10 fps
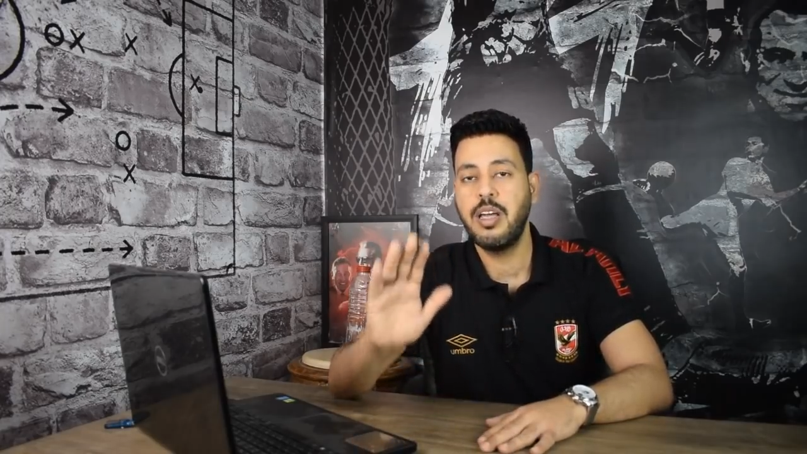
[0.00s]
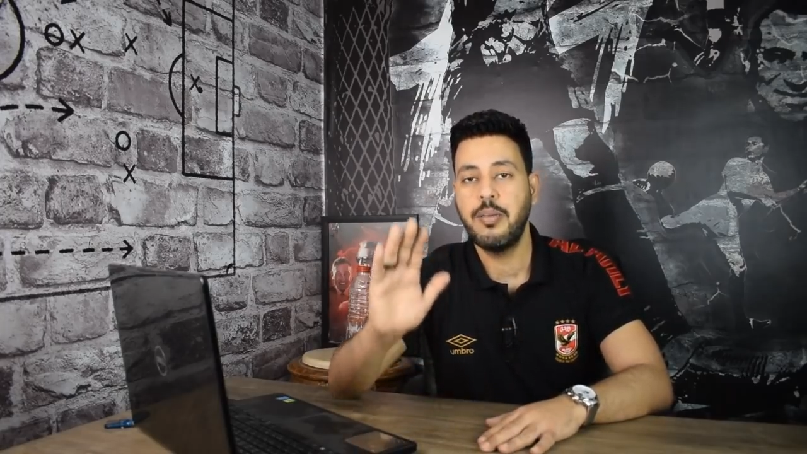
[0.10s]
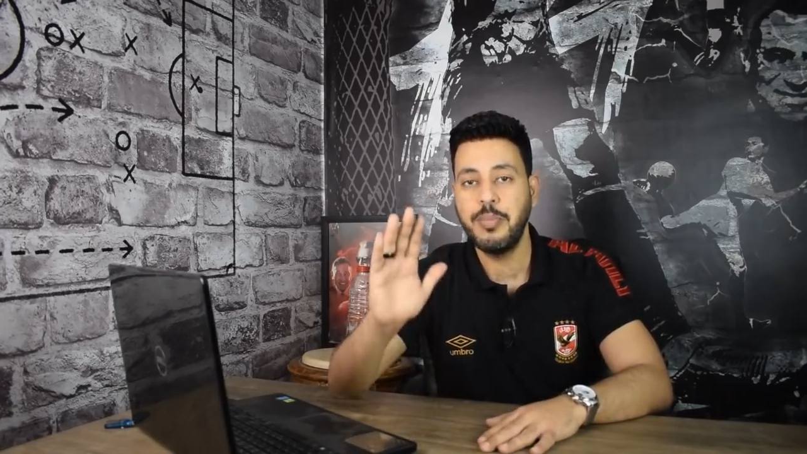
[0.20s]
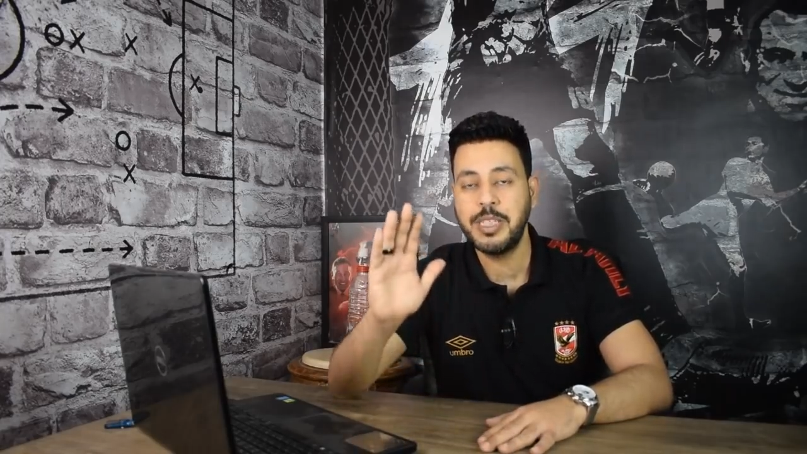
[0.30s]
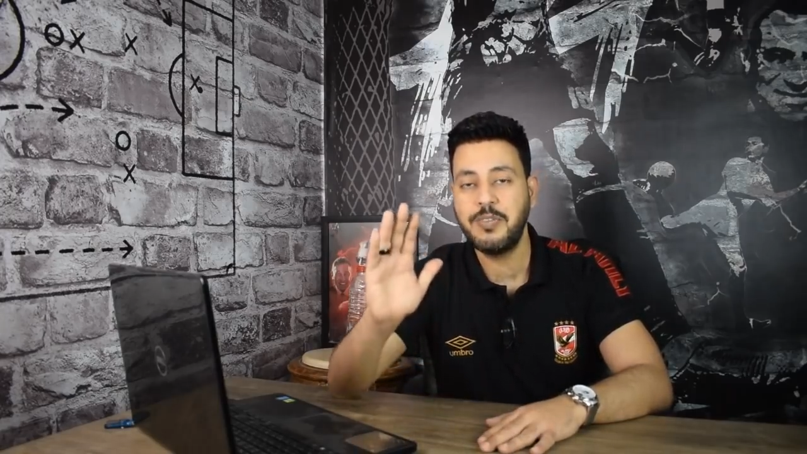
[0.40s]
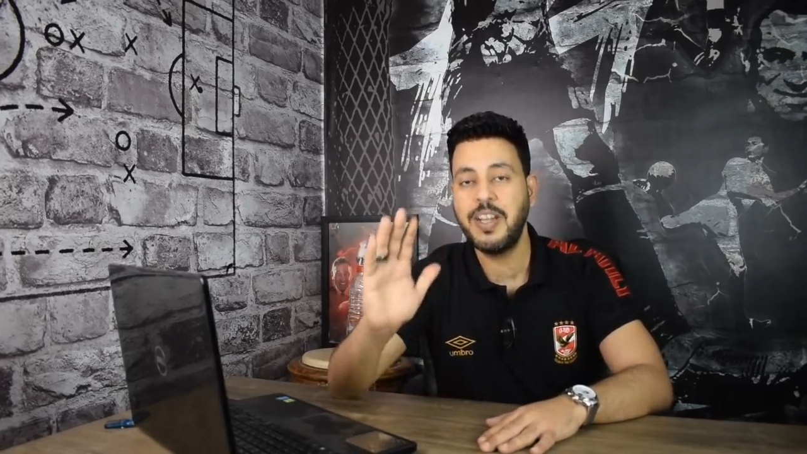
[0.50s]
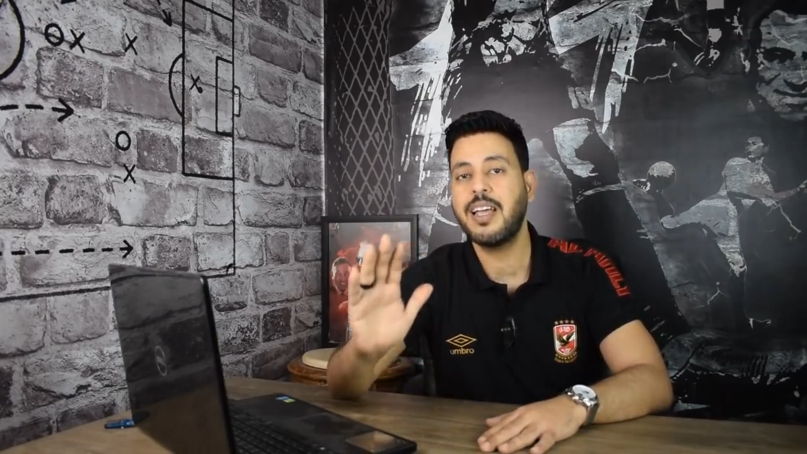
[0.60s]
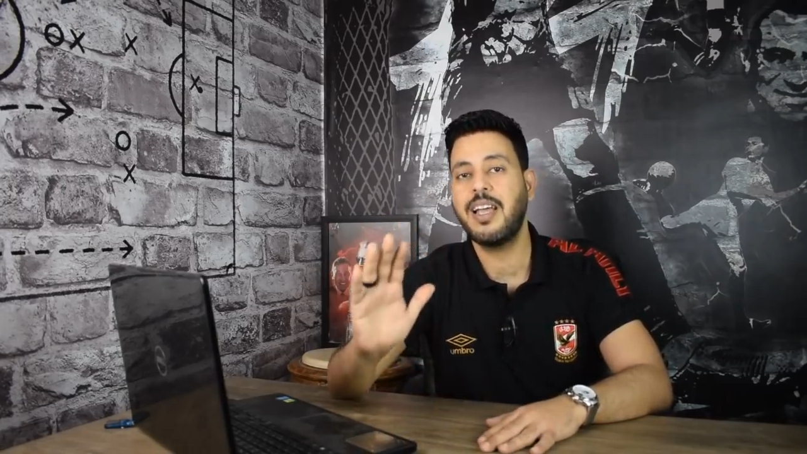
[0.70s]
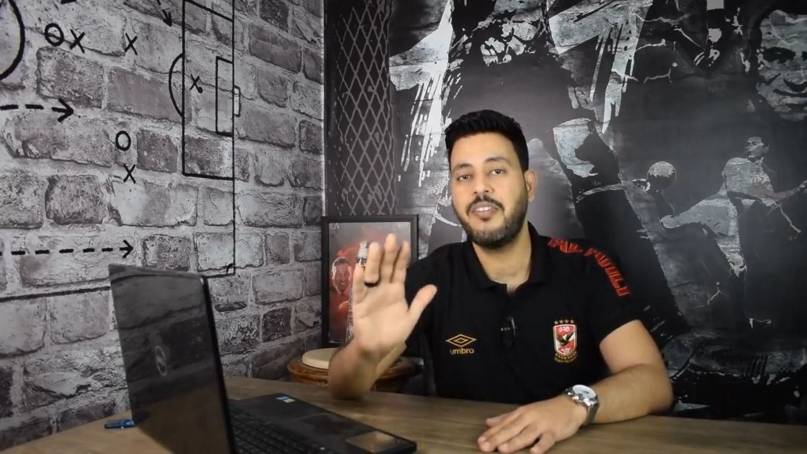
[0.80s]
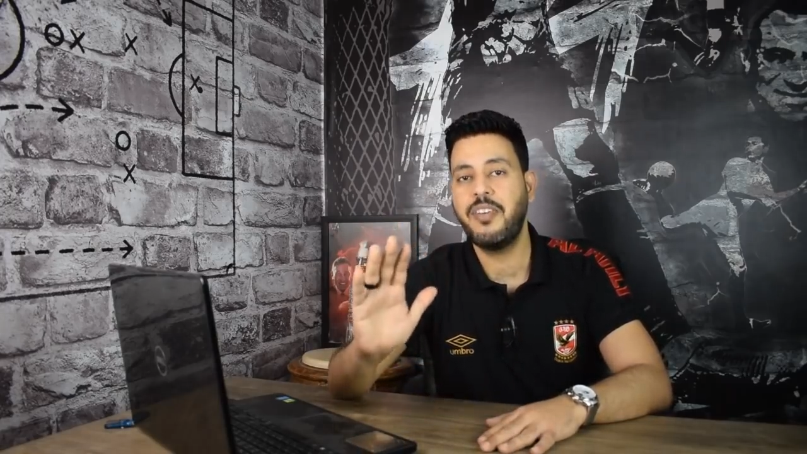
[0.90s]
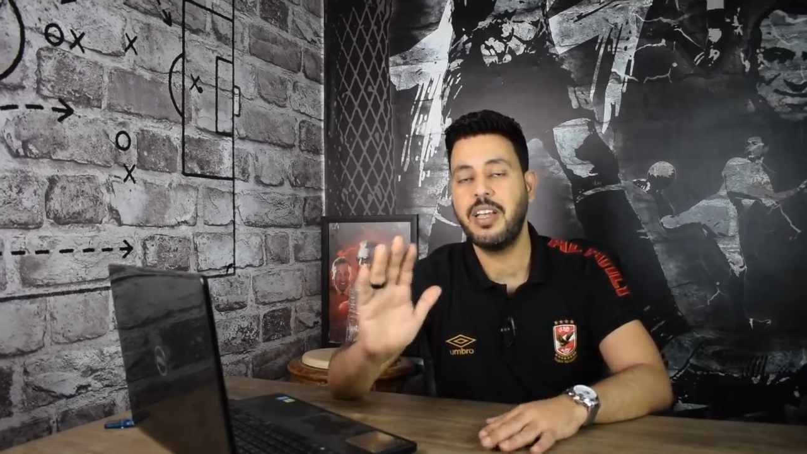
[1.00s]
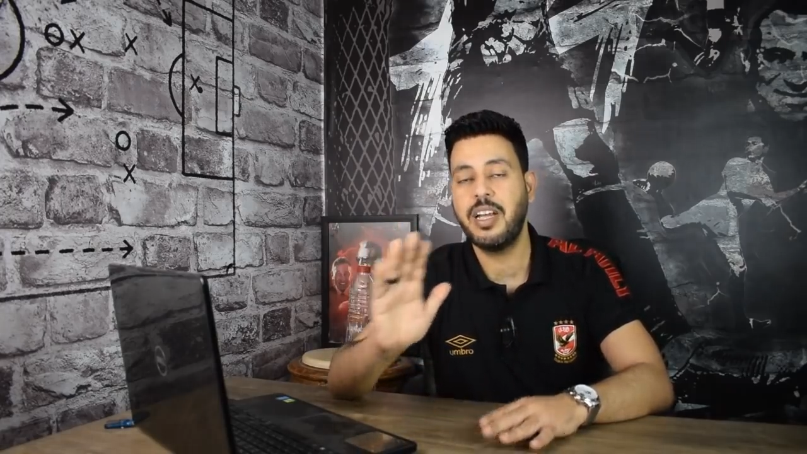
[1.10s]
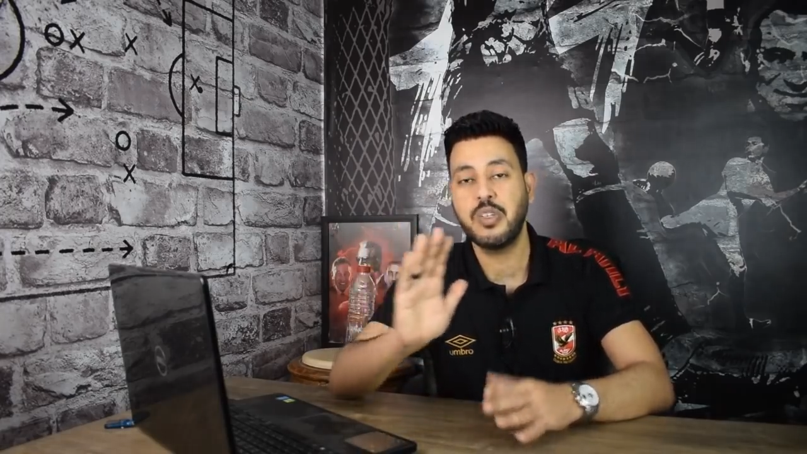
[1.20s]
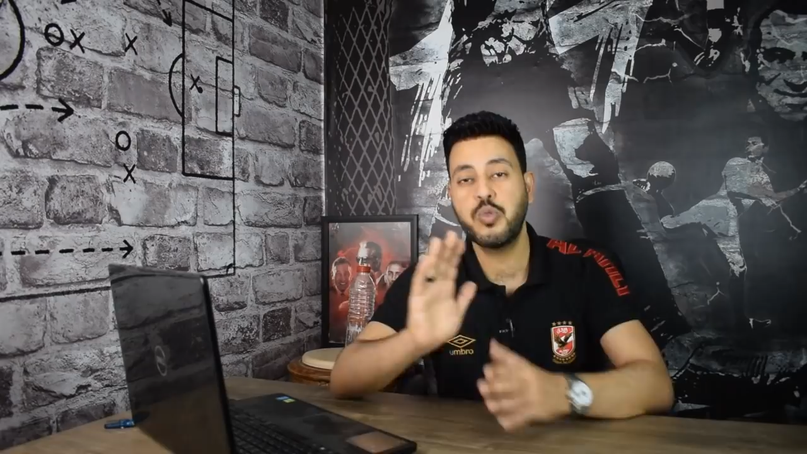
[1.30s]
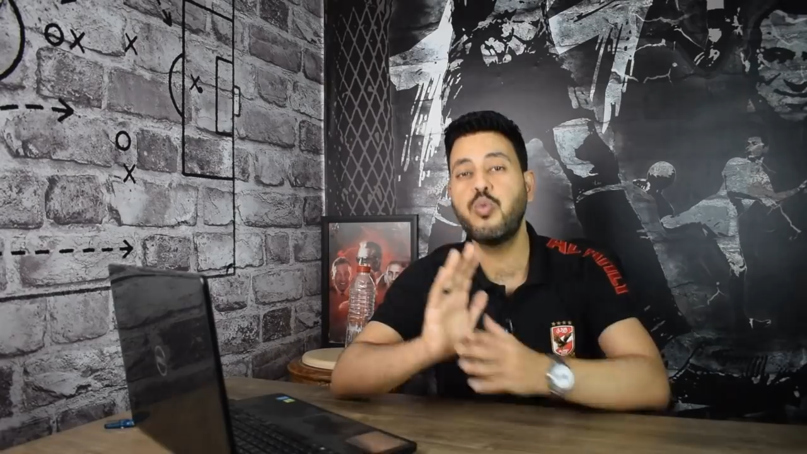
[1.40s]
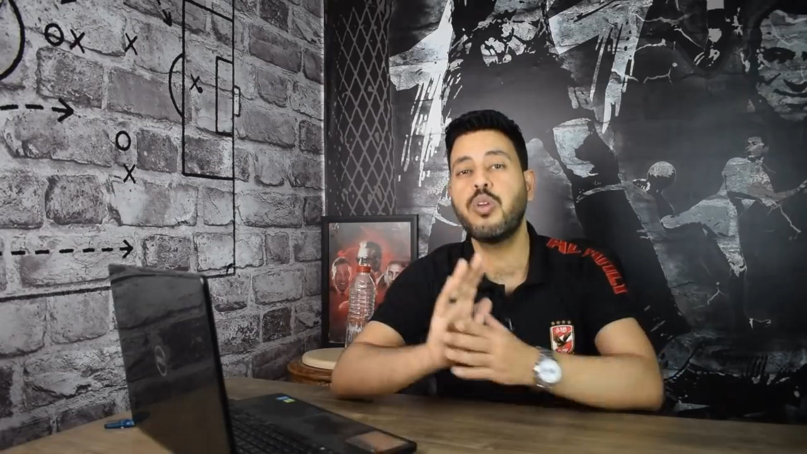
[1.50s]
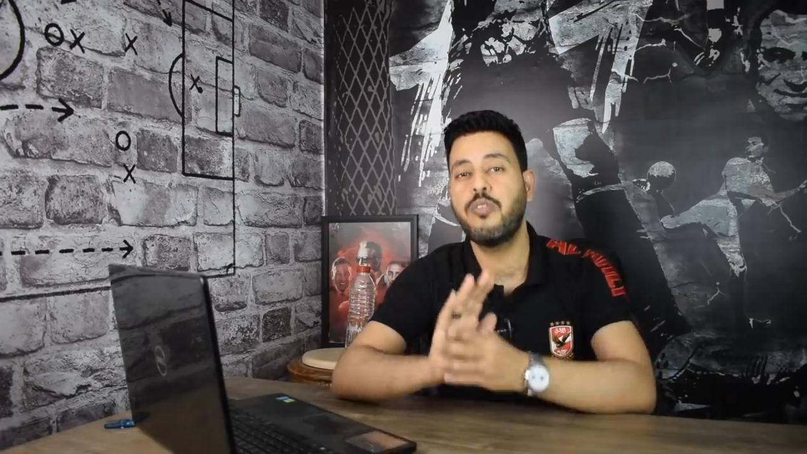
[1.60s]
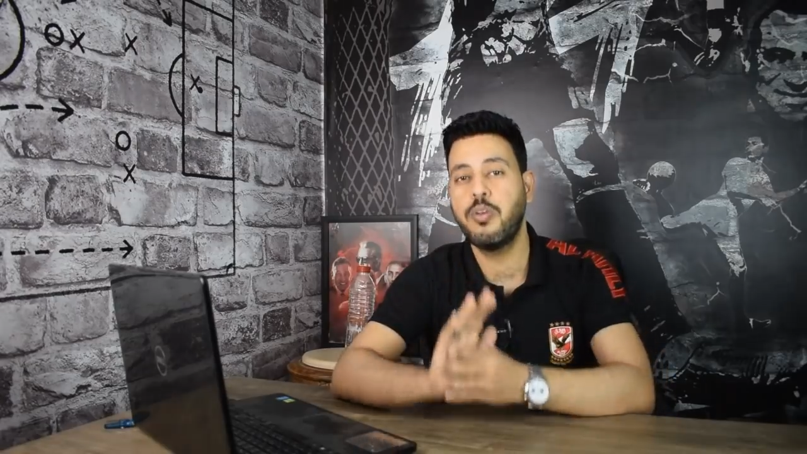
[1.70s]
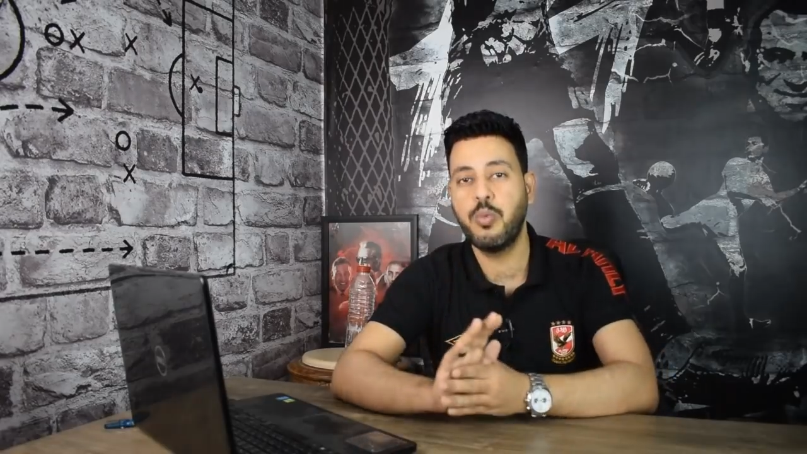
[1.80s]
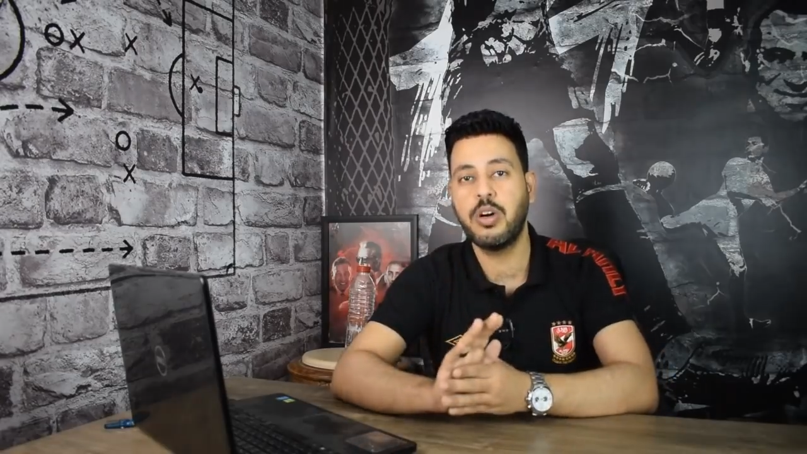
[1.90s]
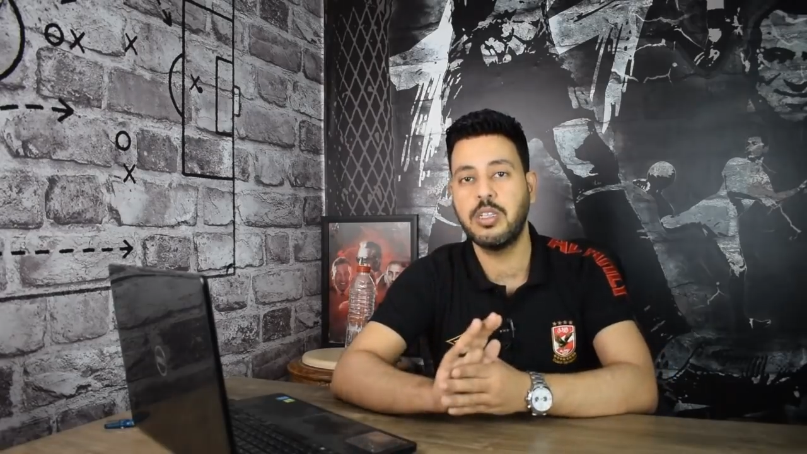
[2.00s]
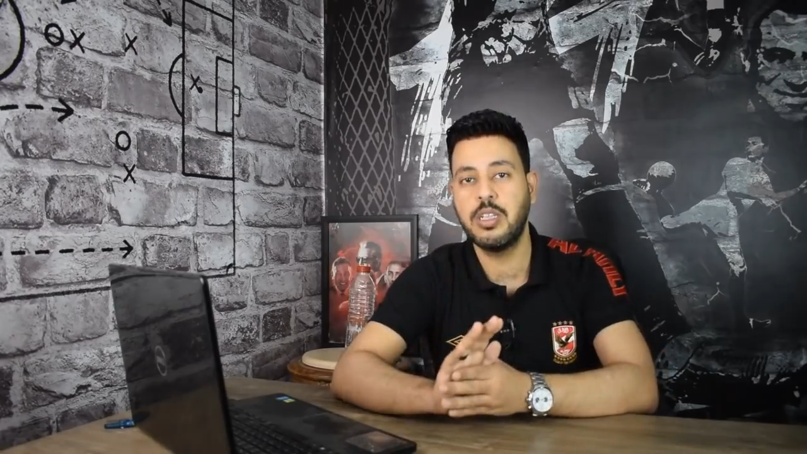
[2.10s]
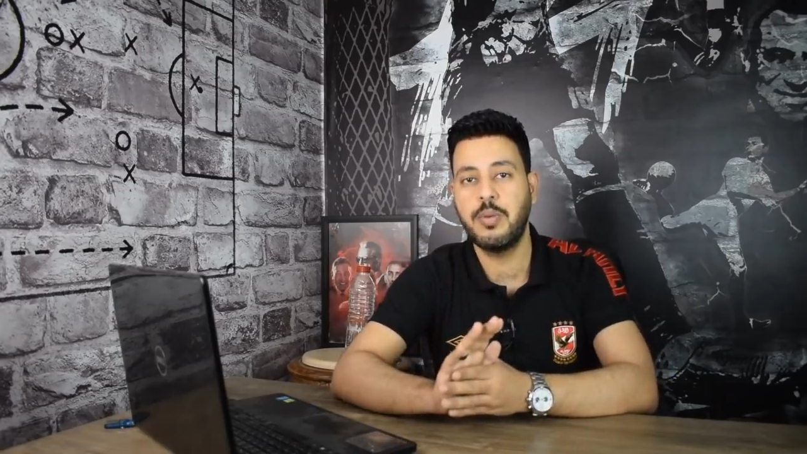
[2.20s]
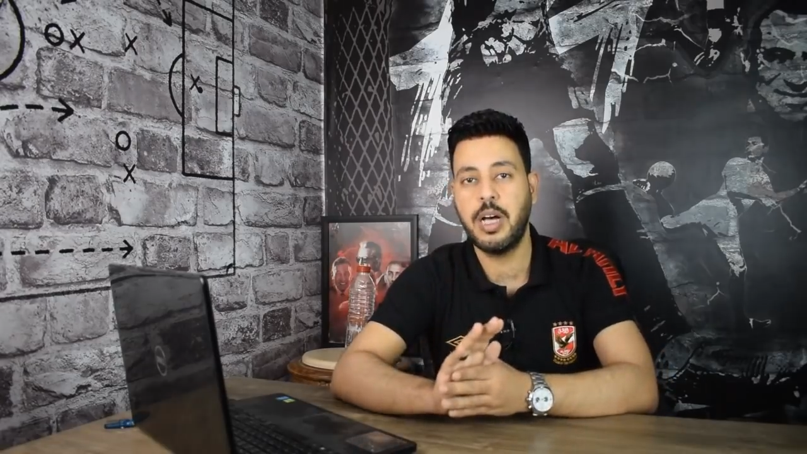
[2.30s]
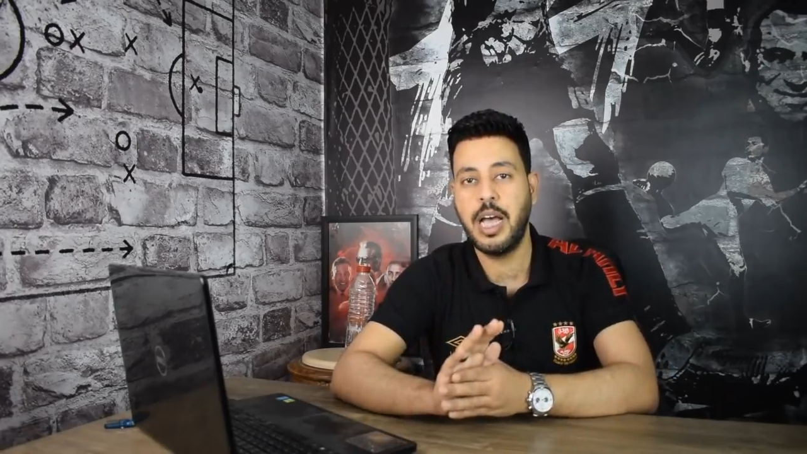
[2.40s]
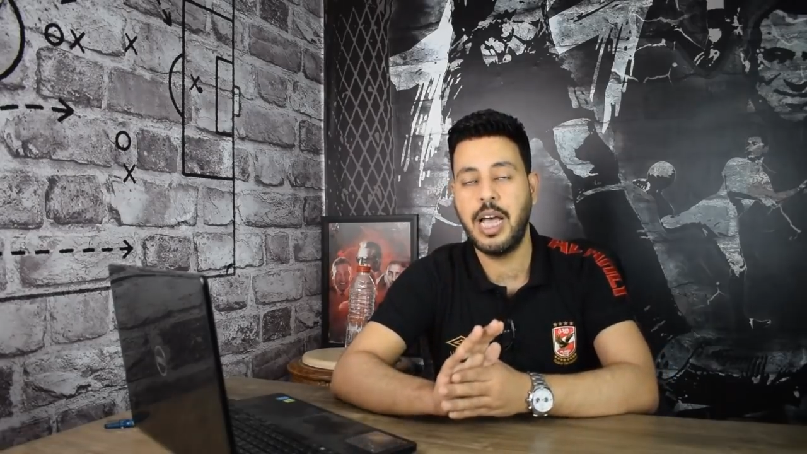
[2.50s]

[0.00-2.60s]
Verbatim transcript: مش في الخلفيه صوره في المقدمه